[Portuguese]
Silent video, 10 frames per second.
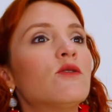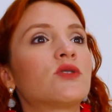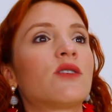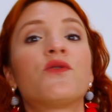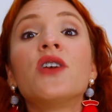
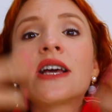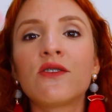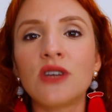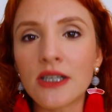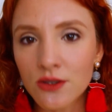você
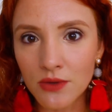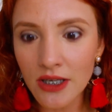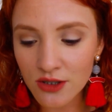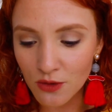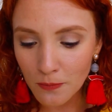fica falando
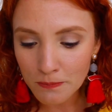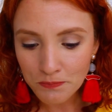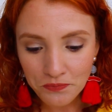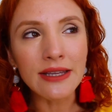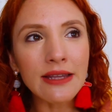isso,
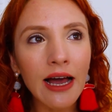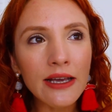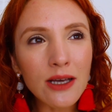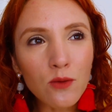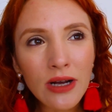que tá
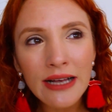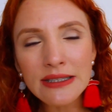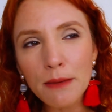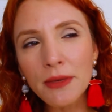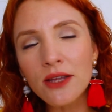aí um
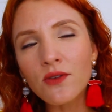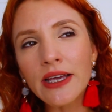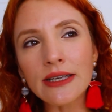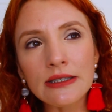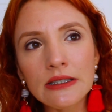casamento
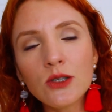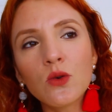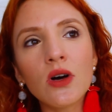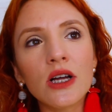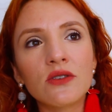aí há
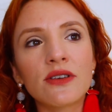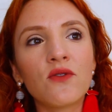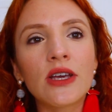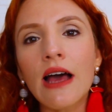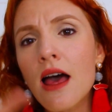cinco anos e
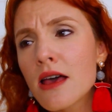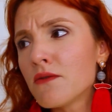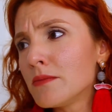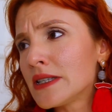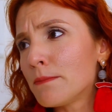fica, ah,
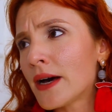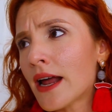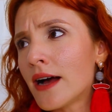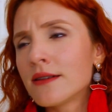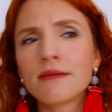eu vou me
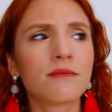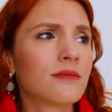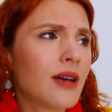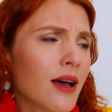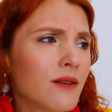separar,
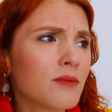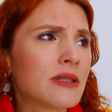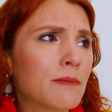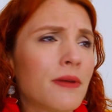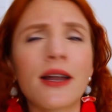ah, eu vou me
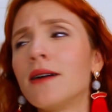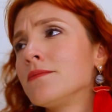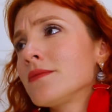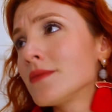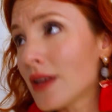
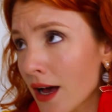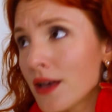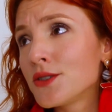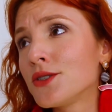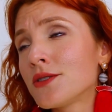separar, ah,
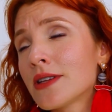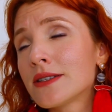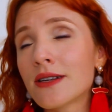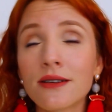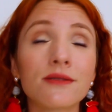a gente não
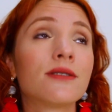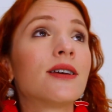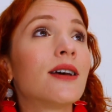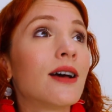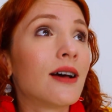dá certo,
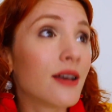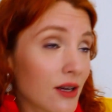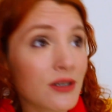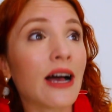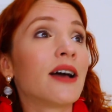
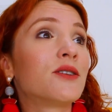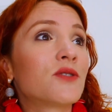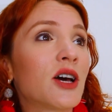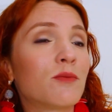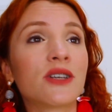é, ah, eu
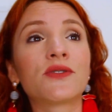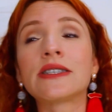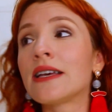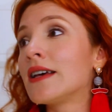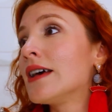não quero mais
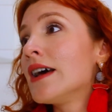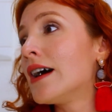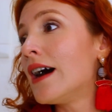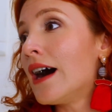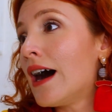você,
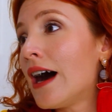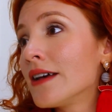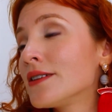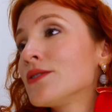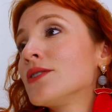
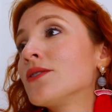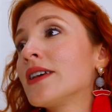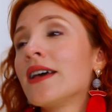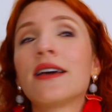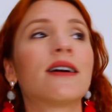ai que não sei o
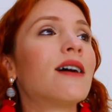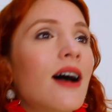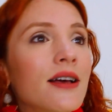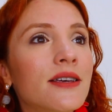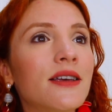quê,
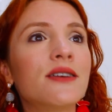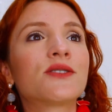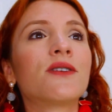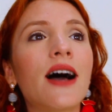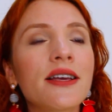ai que
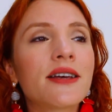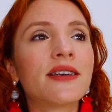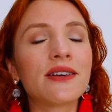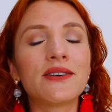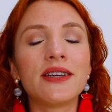isso, ai que
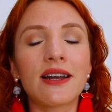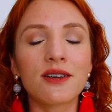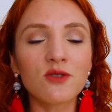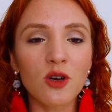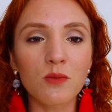aquilo, e ela
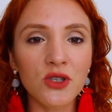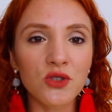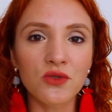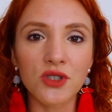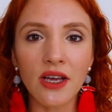não toma uma
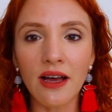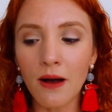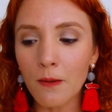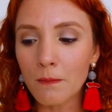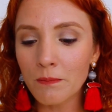atitude
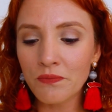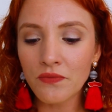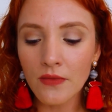real,